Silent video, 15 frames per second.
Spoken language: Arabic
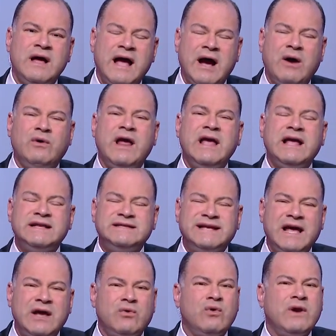هؤلاء
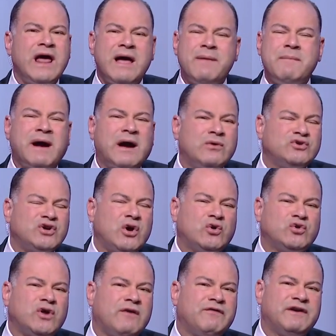ينزعجوا لا ما كانوش
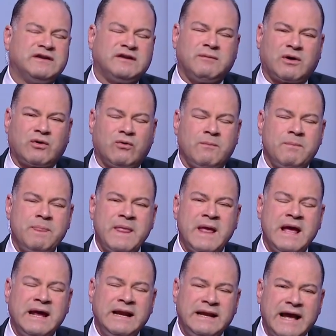هيحطوها في اعتبارهم
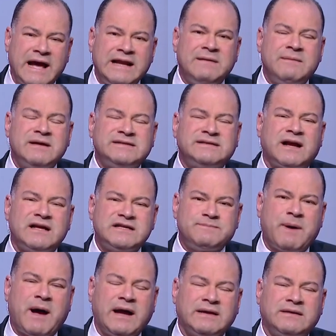لأن مصر
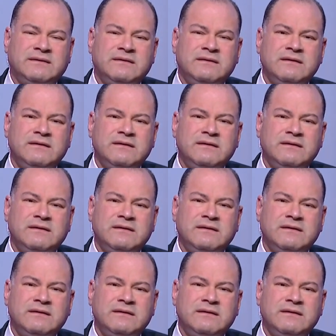أصبحت